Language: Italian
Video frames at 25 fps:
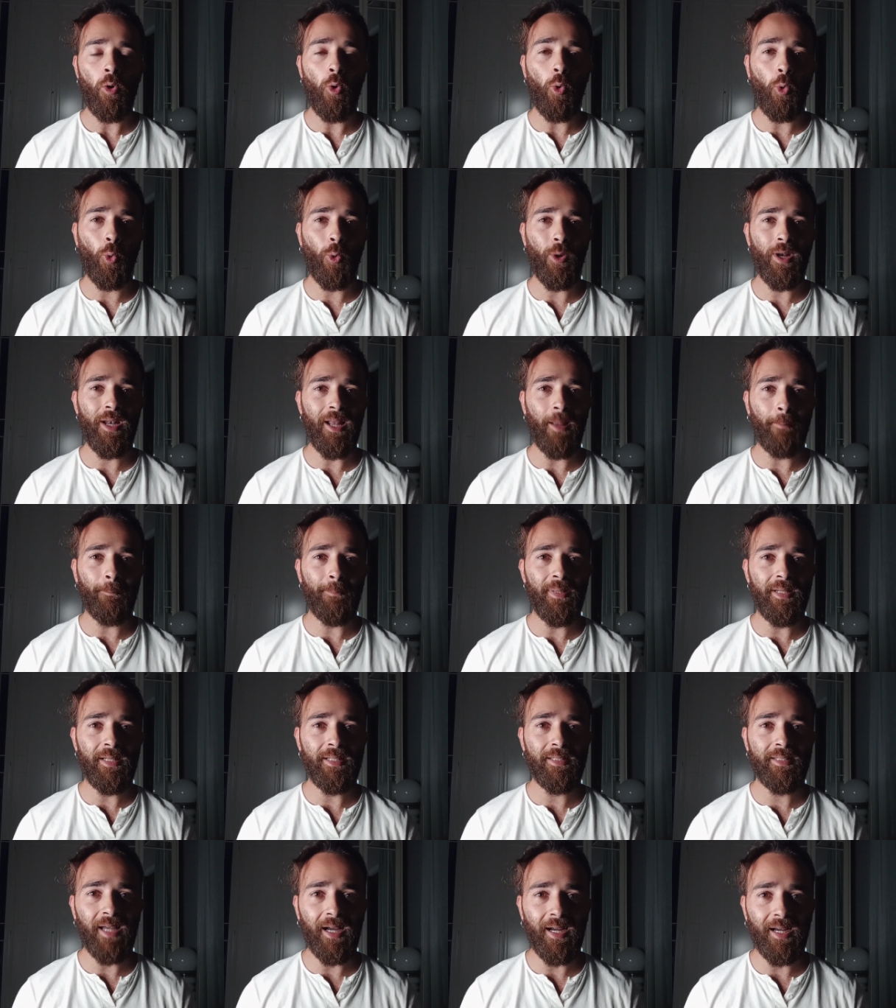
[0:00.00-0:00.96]
o quelle
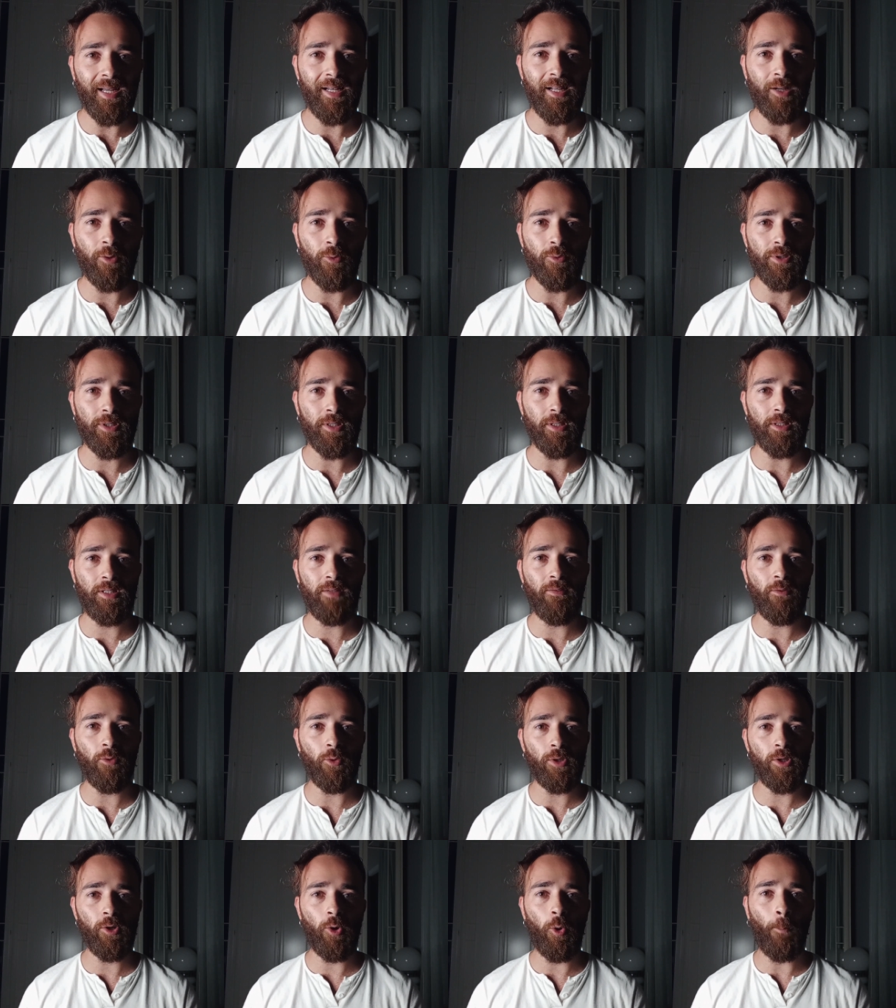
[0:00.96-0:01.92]
abilità che le
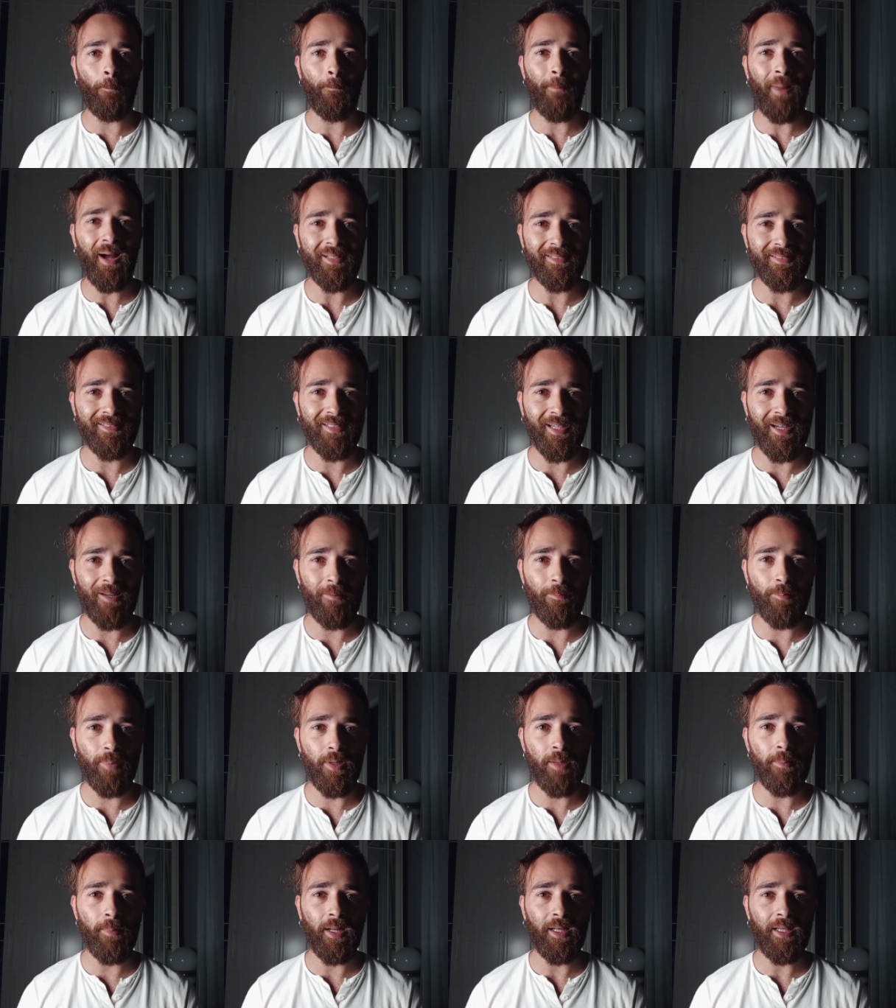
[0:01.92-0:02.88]
consentivano di combattere in
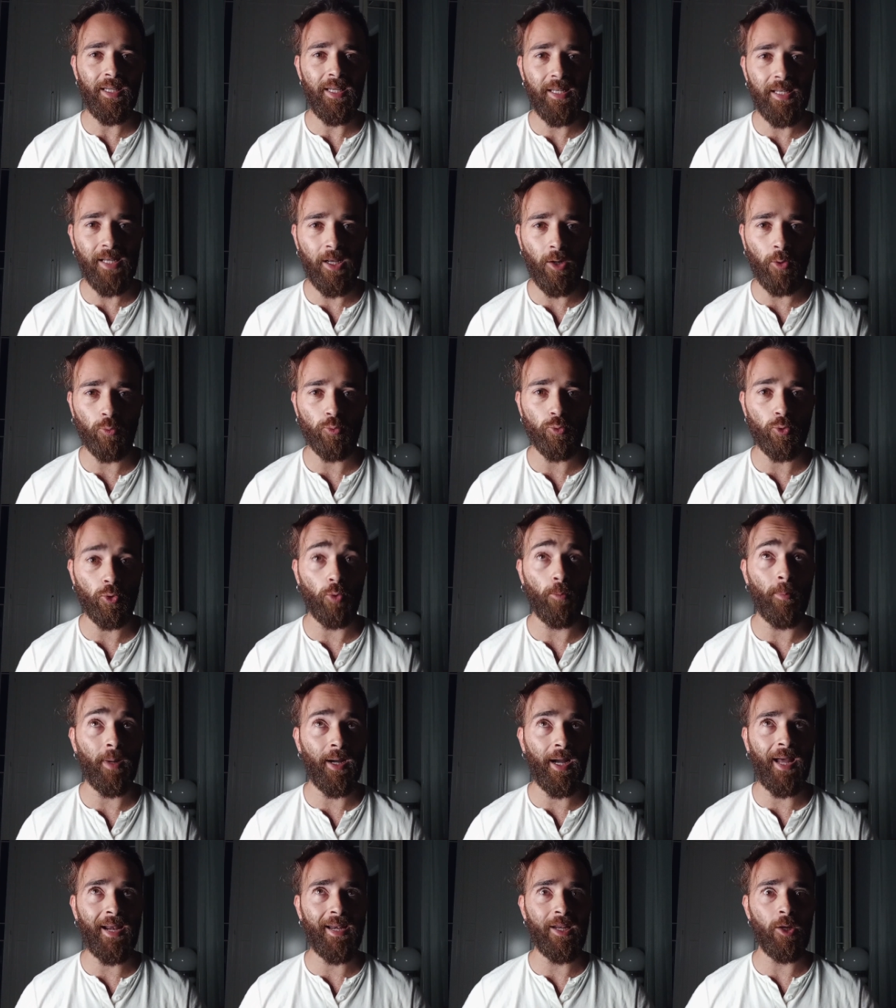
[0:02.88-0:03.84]
prima linea contro
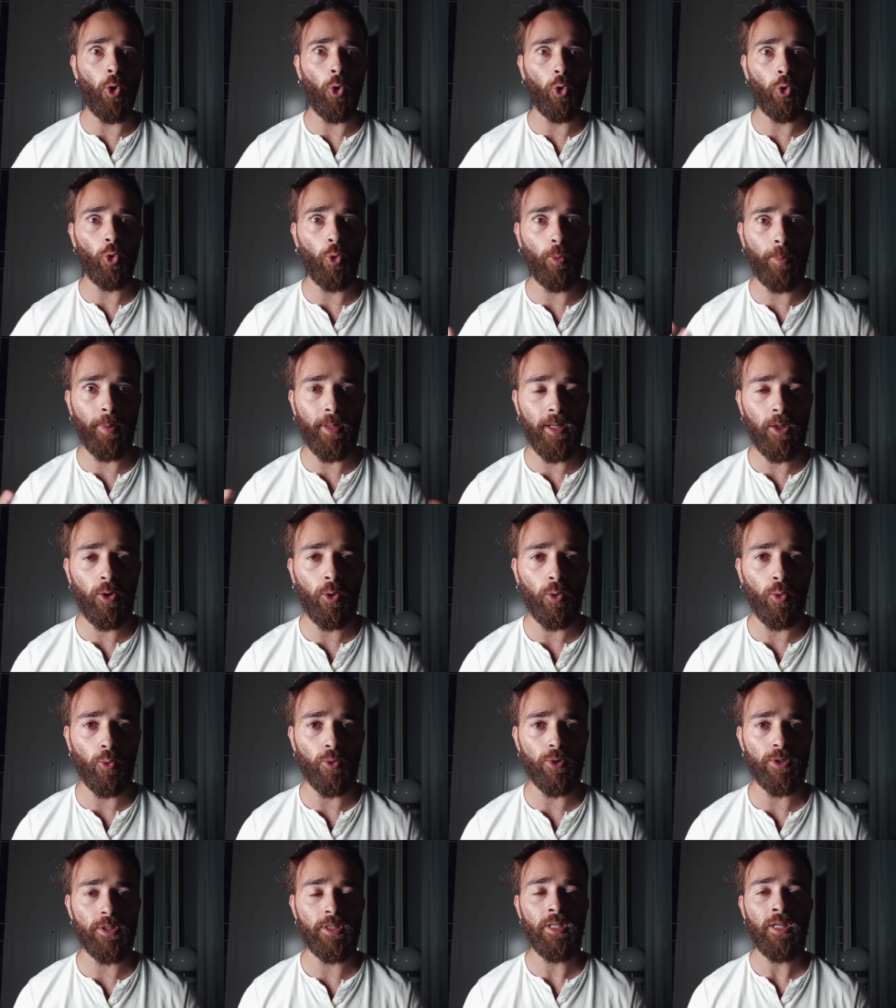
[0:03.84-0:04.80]
magari hollo
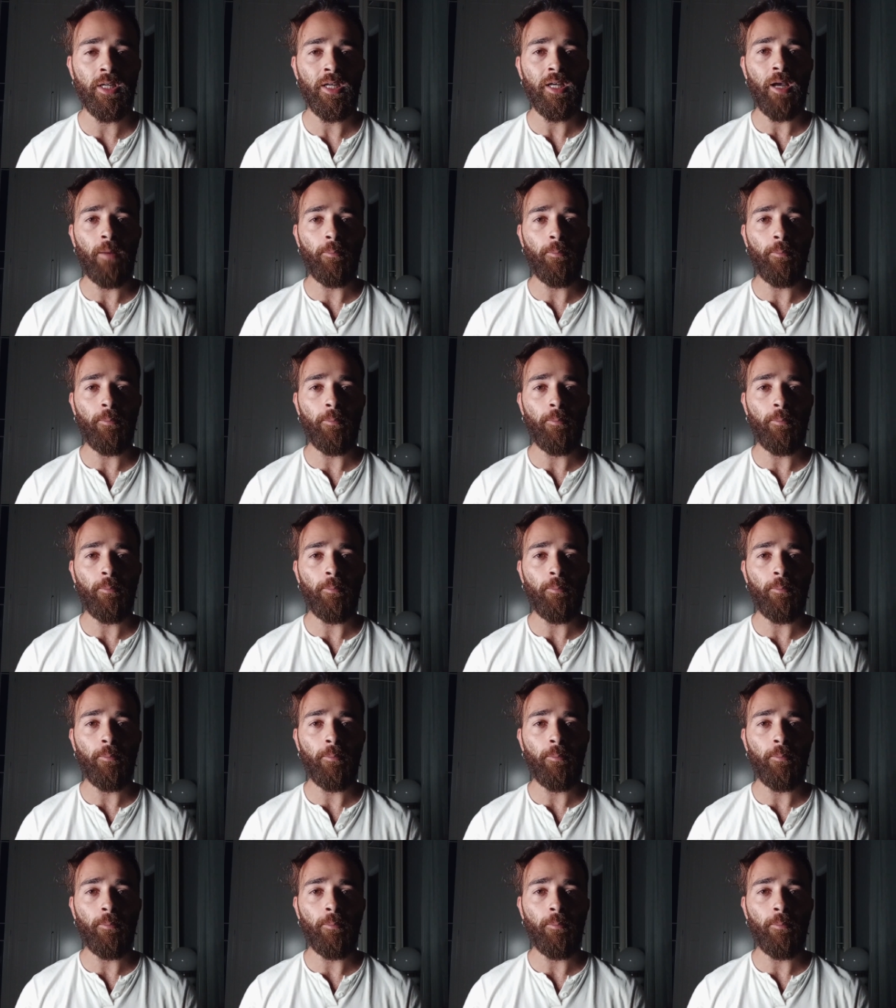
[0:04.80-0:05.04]
pericolosi,